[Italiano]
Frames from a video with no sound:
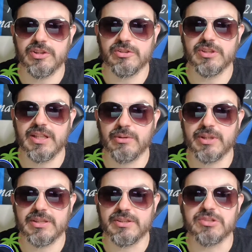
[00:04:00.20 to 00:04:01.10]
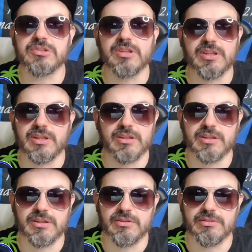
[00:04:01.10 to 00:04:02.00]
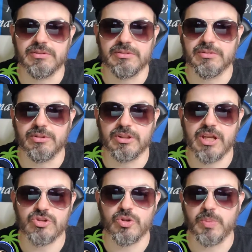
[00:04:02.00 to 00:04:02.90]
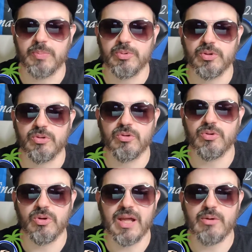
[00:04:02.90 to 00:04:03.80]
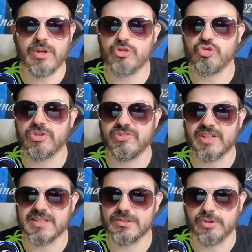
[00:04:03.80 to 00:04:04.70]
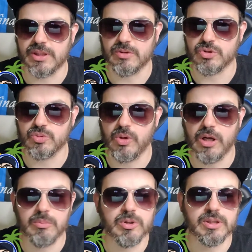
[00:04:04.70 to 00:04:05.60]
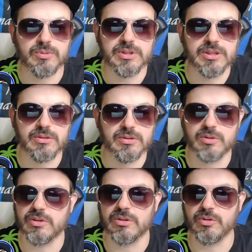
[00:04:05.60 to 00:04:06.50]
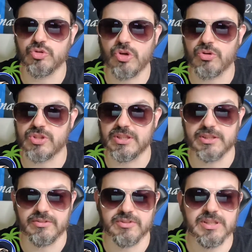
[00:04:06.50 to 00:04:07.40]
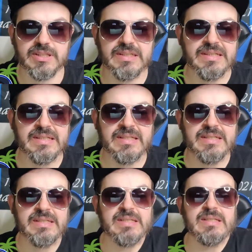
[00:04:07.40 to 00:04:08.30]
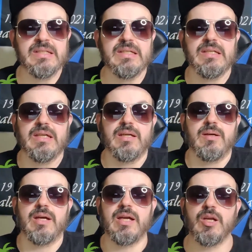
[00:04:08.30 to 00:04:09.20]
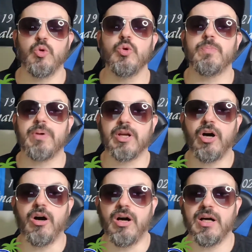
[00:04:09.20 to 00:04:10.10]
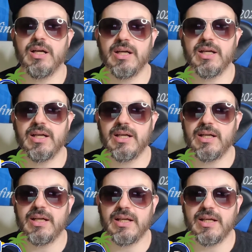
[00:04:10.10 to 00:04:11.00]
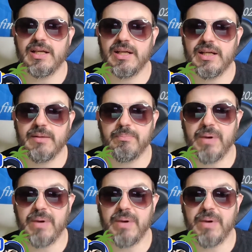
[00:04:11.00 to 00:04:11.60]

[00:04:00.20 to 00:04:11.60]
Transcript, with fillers: io De Laurentiis eh, non, non, riesco proprio, non, non, ha una giustificazione quest'uomo e quindi non, non so cosa dirvi. Eh, lui però eh,